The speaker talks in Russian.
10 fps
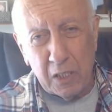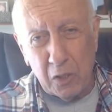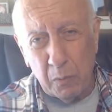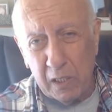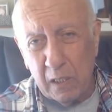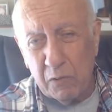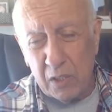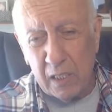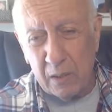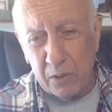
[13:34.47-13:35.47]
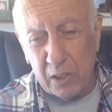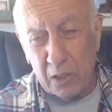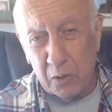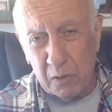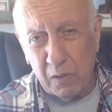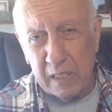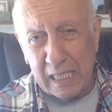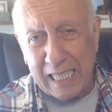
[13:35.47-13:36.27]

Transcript: чтобы их не встретил, что называется,